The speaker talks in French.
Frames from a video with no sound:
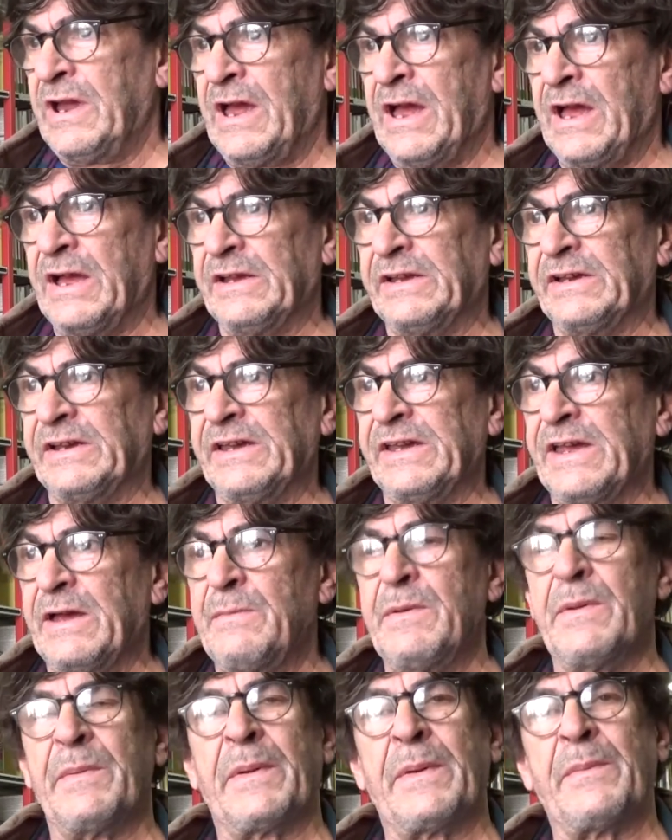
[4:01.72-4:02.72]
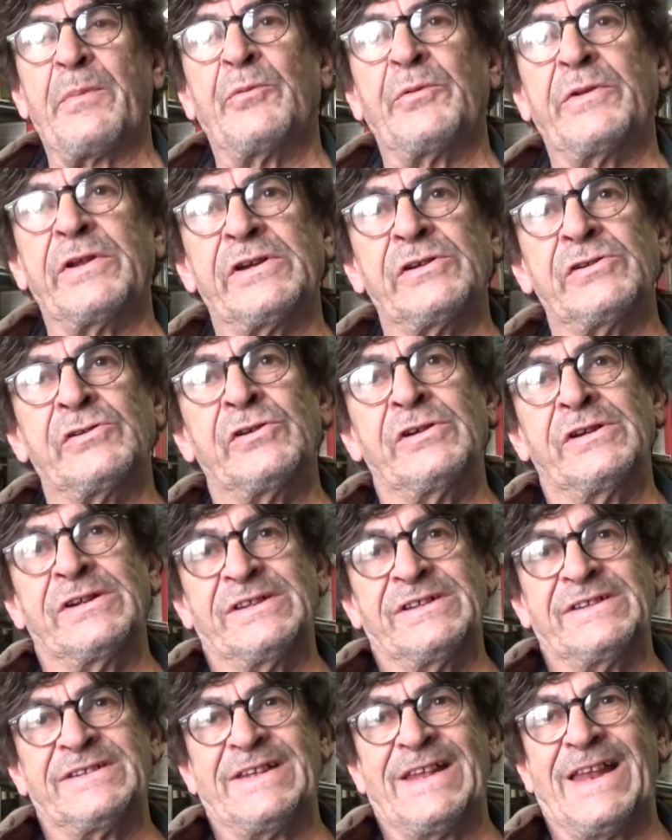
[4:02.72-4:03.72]
agréable et prépondérant,
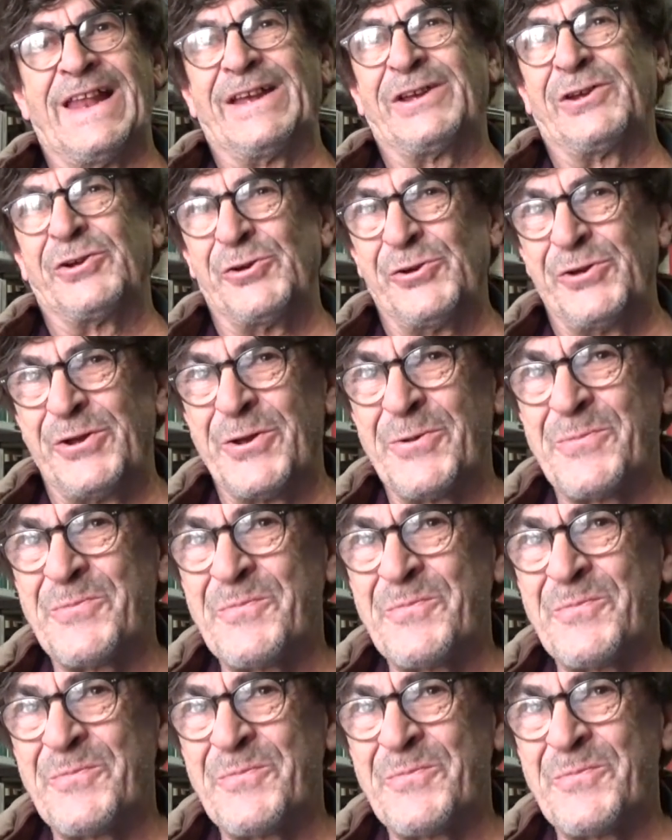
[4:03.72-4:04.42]
c'est l'accueil.